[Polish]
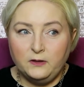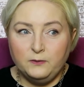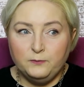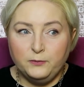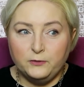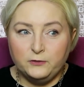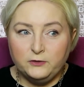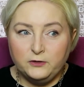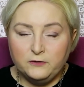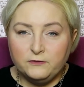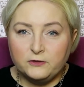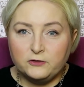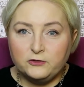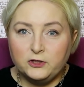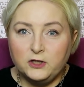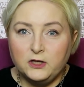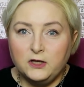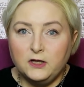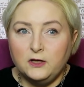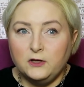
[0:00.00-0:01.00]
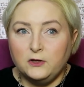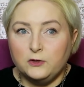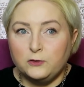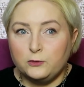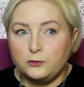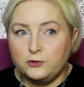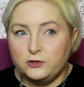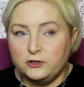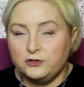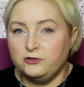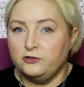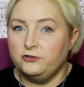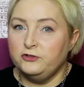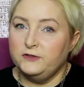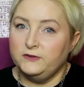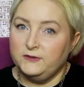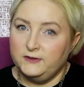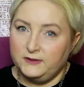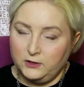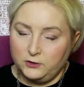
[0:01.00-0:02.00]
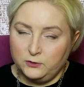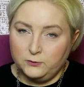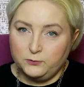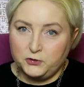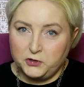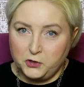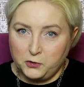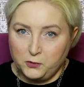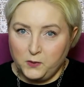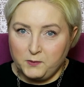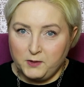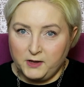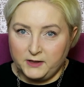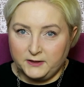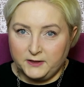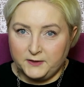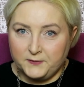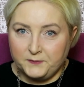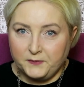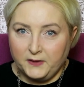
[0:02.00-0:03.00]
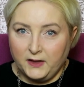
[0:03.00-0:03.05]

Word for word: ponieważ różne rzeczy zostają przekłamane.